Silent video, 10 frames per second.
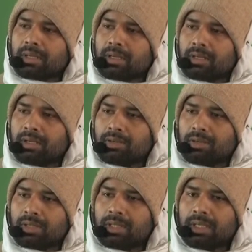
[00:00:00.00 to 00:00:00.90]
करने
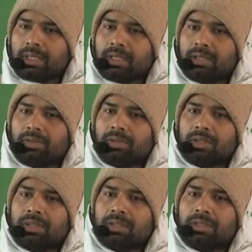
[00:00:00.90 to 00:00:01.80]
योग्य देखने
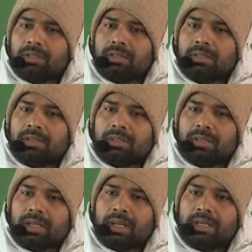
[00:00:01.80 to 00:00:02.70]
योग्य इस
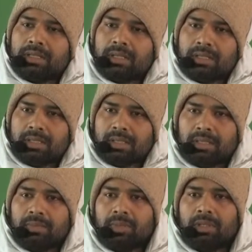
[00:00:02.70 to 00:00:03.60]
चराचर
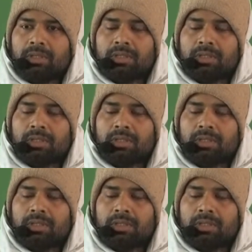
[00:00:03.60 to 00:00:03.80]
जगत में